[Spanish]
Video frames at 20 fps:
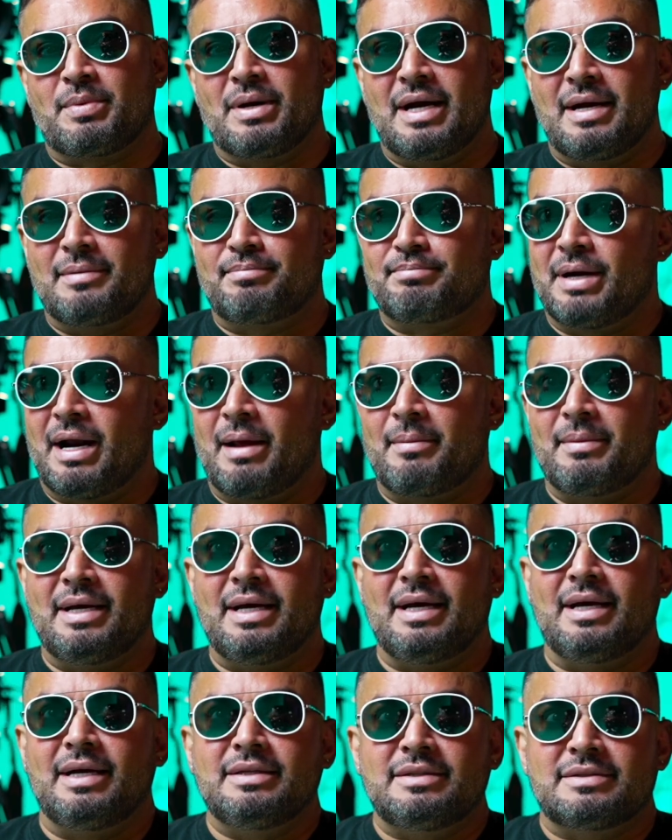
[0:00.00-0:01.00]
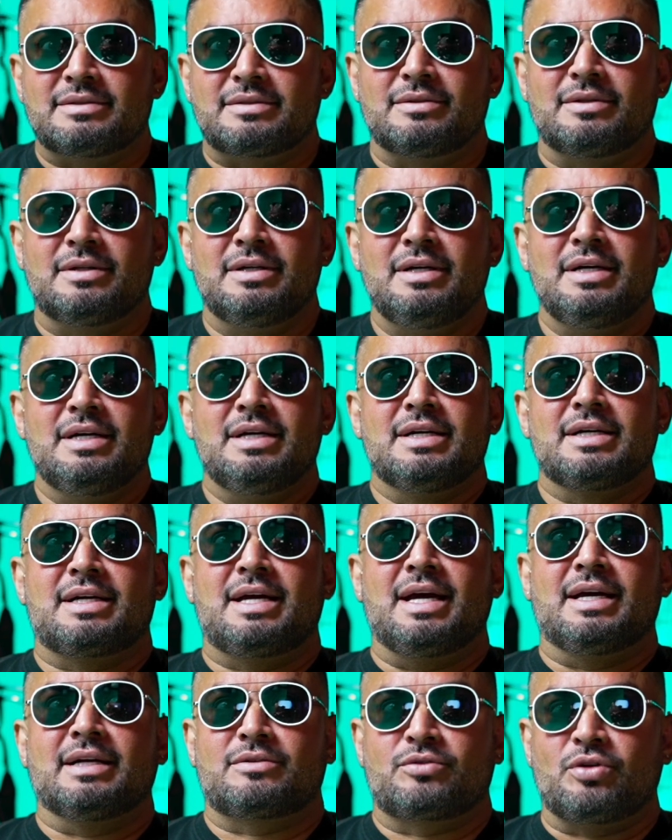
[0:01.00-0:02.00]
pues para mí es
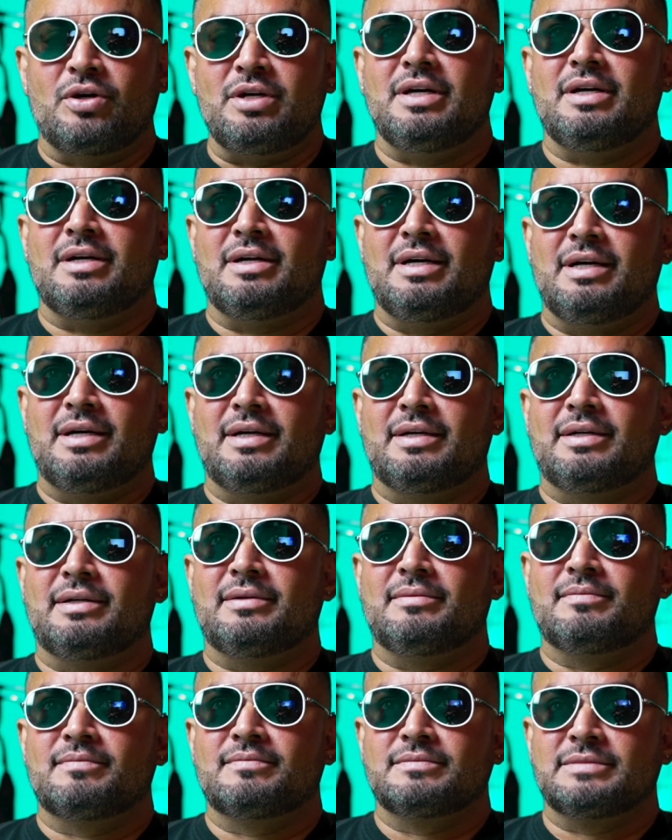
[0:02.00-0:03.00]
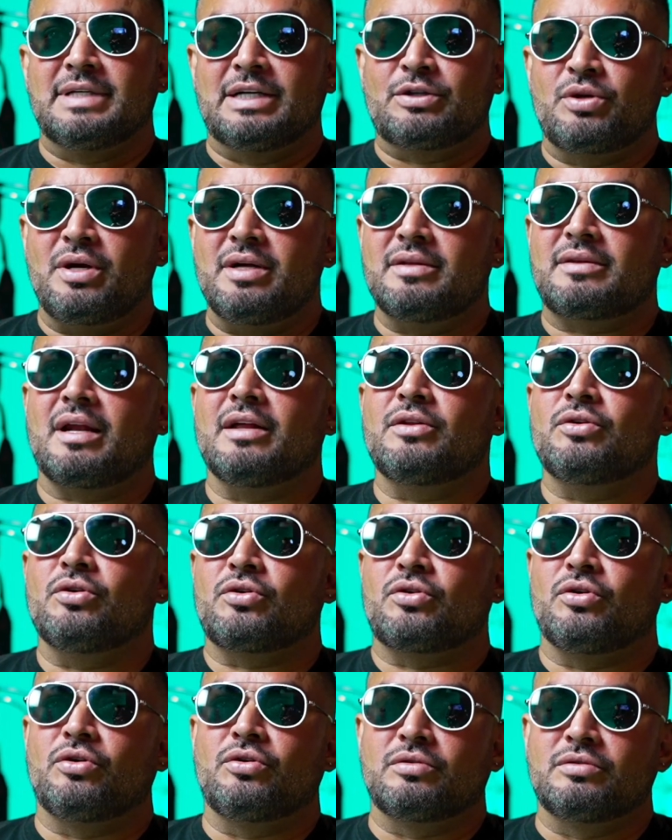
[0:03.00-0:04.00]
que estoy, eh, estoy
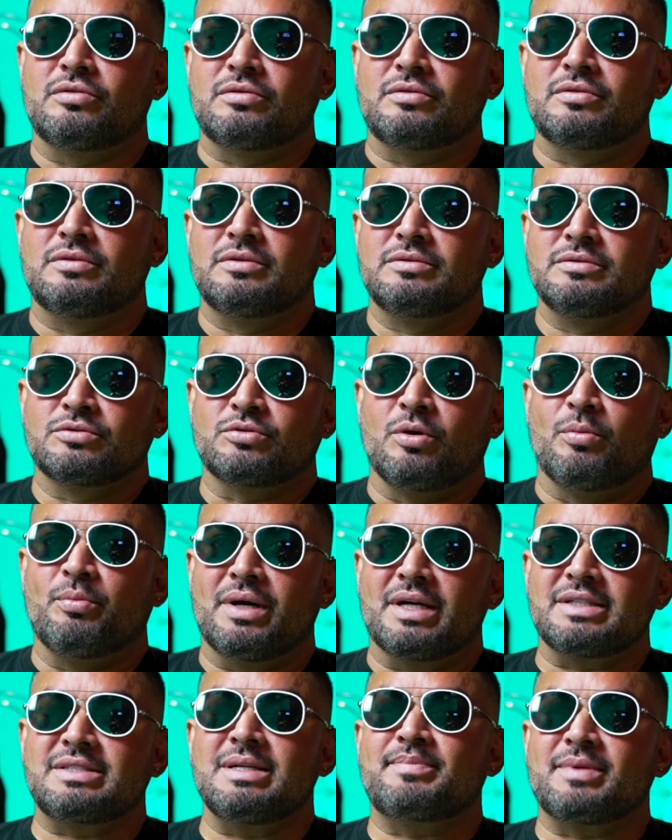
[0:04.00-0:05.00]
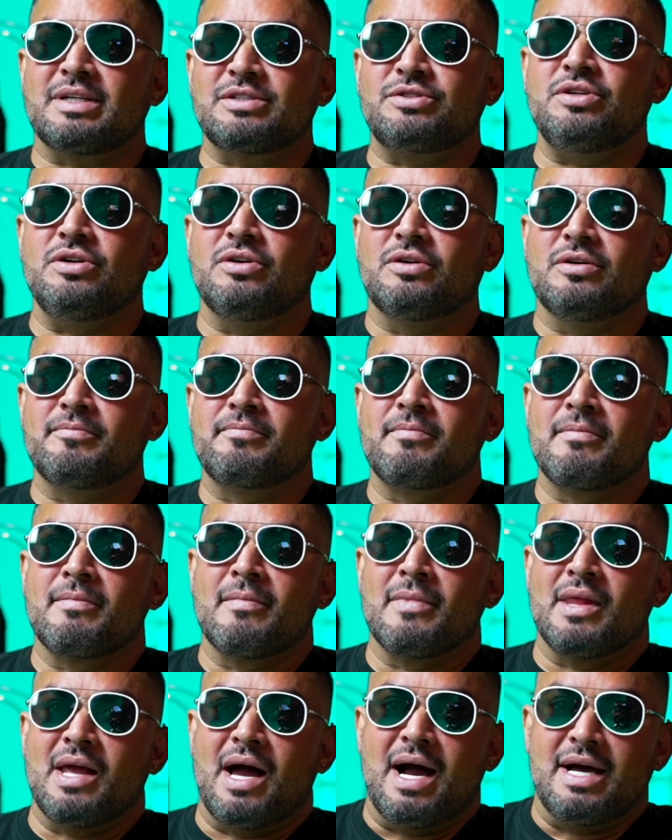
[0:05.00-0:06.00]
entrando con, con buena aceptación
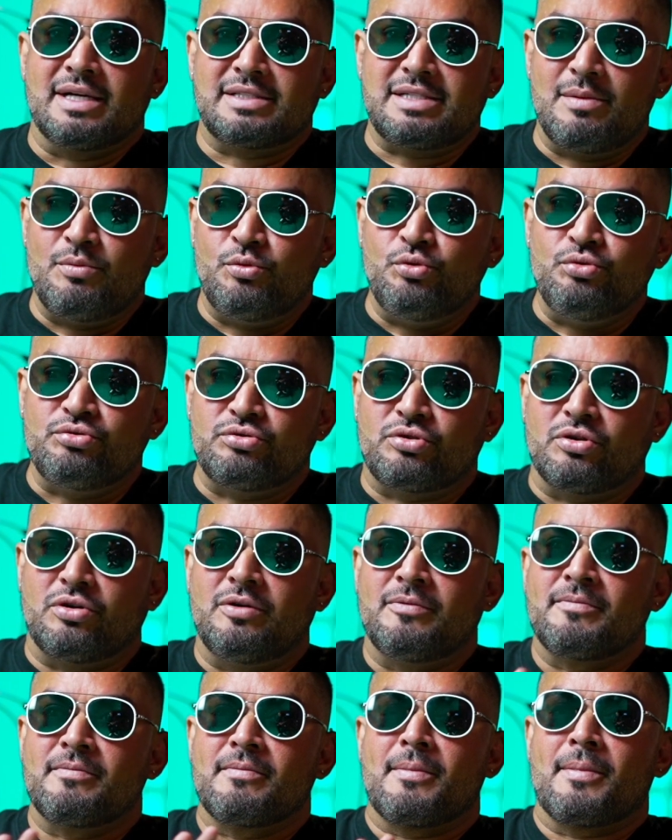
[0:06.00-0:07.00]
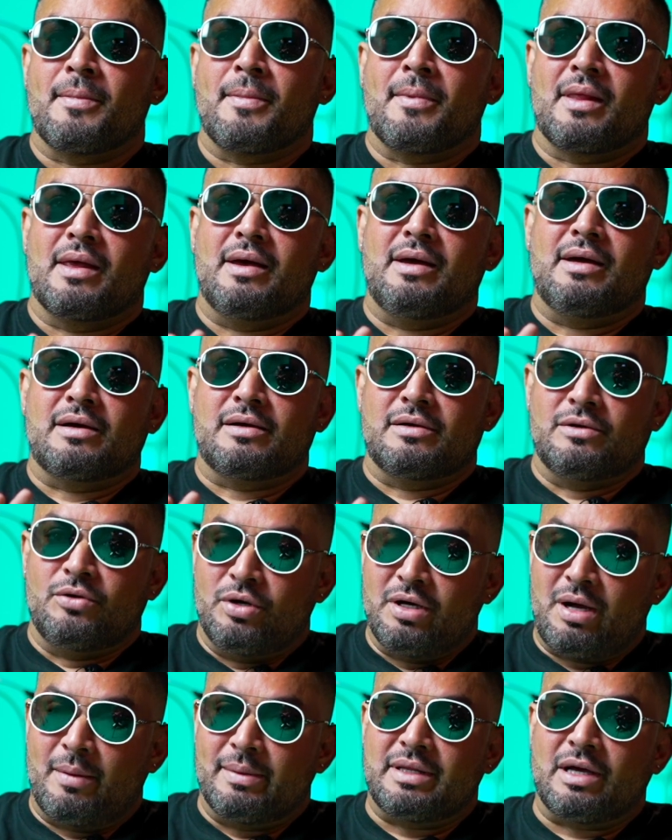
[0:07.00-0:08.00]
a ese mundo eh,
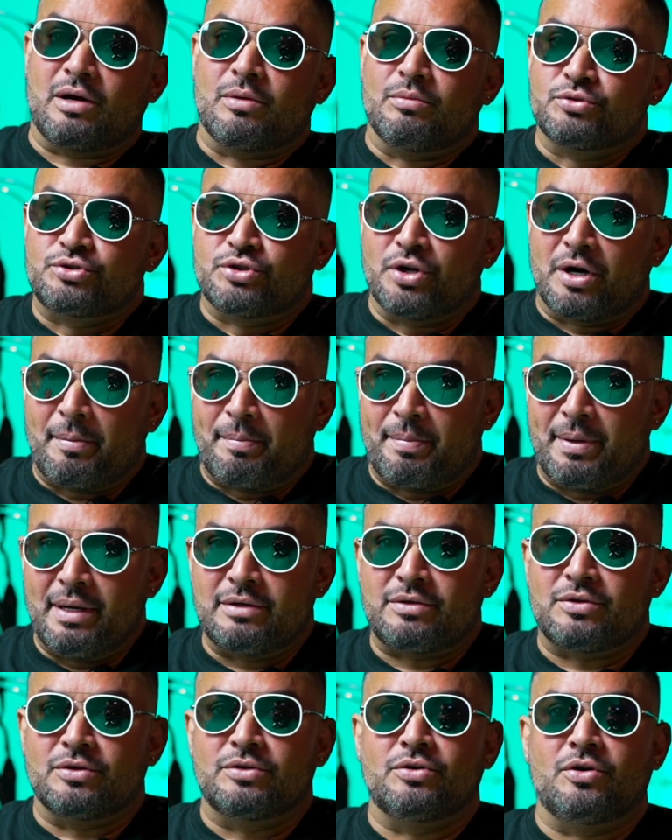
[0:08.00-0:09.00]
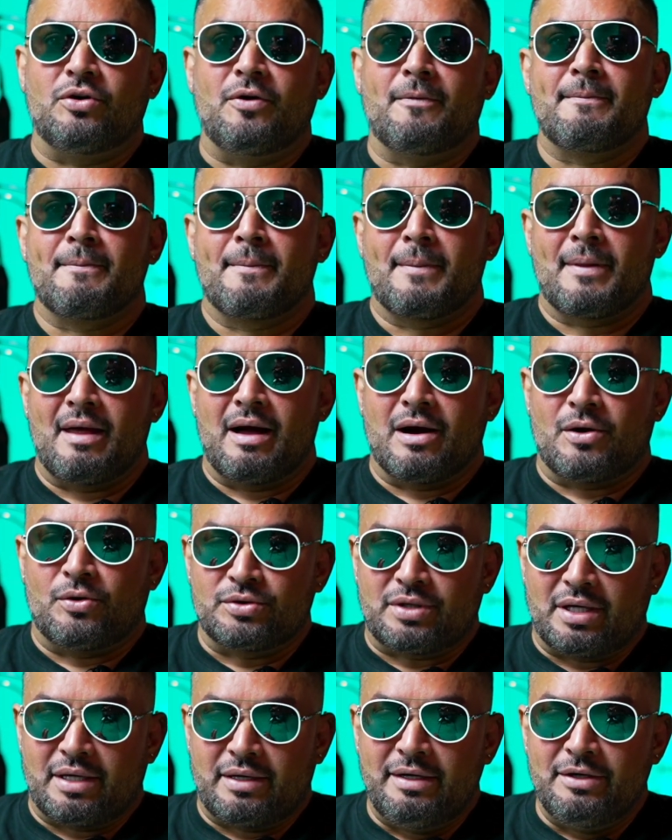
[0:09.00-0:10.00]
lógicamente con mucho respeto, yo a
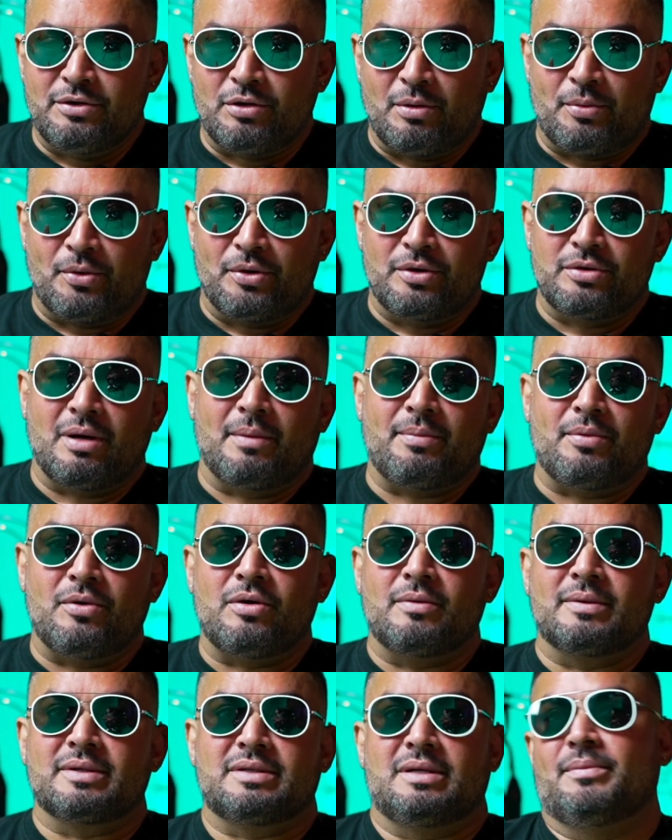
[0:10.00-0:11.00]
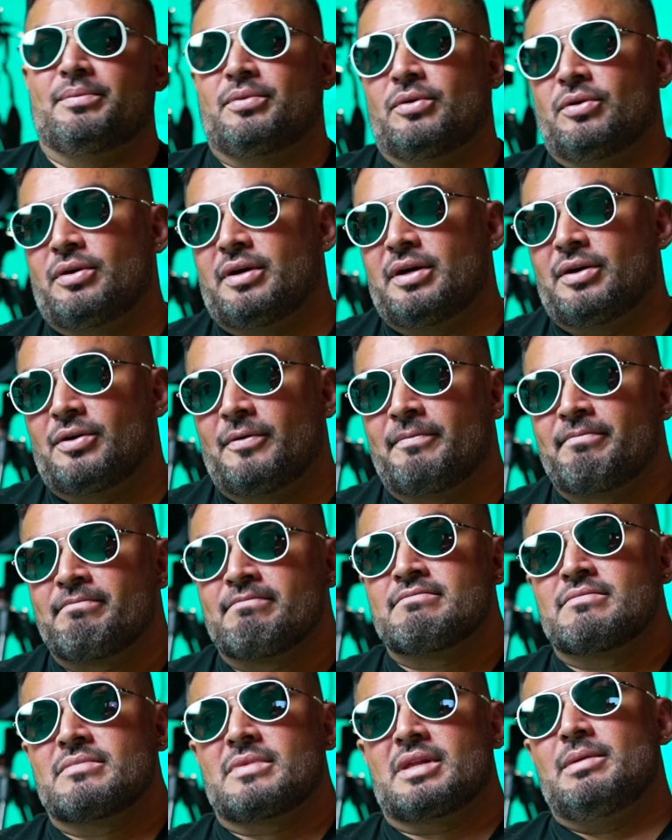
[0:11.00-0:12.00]
goterito, poquito a poco, porque tampoco quiero
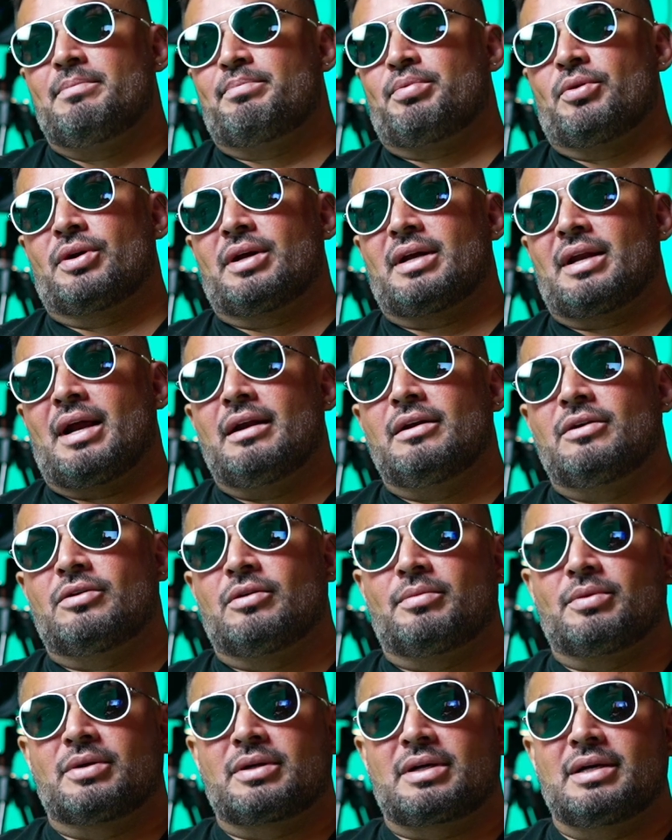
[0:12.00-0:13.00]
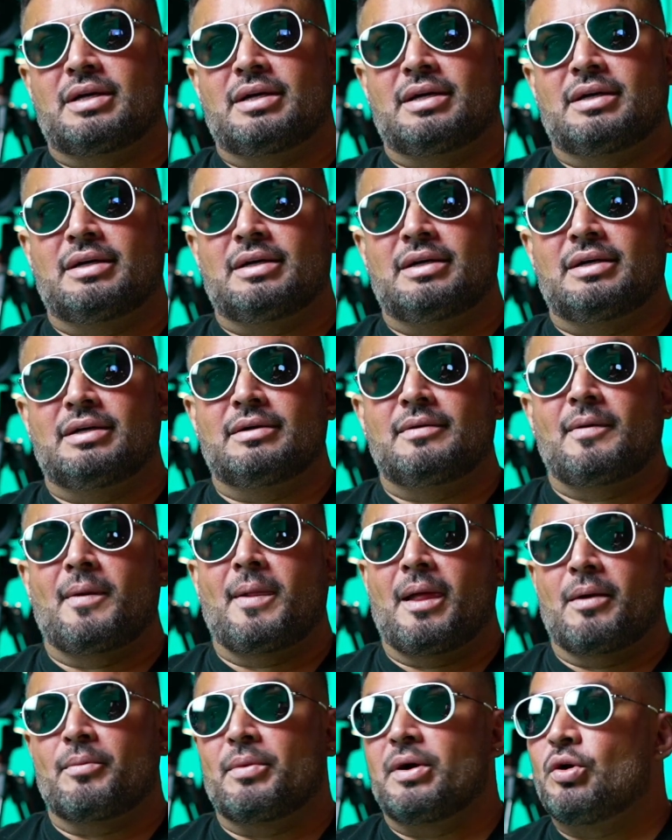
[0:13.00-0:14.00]
imponer algo porque
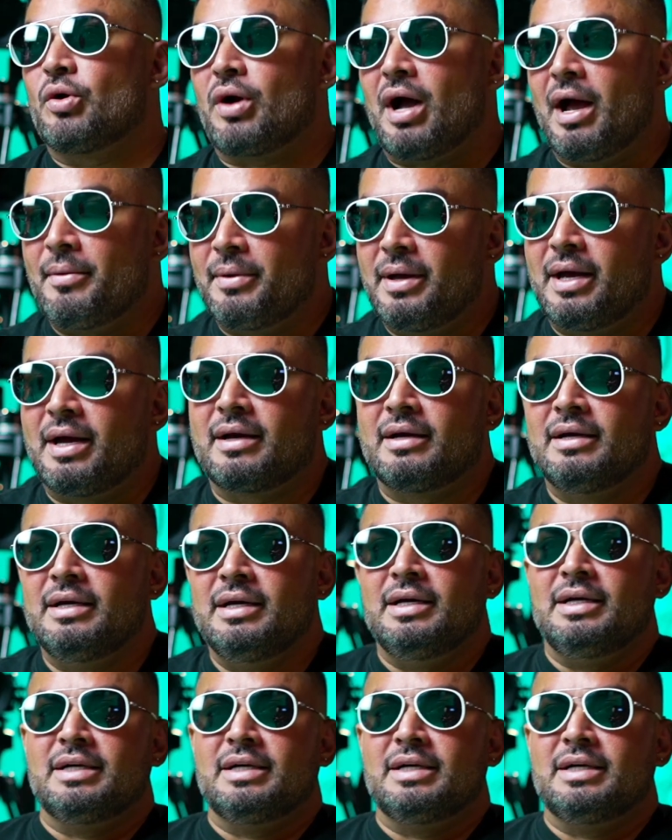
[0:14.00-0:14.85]
pues no cae bien.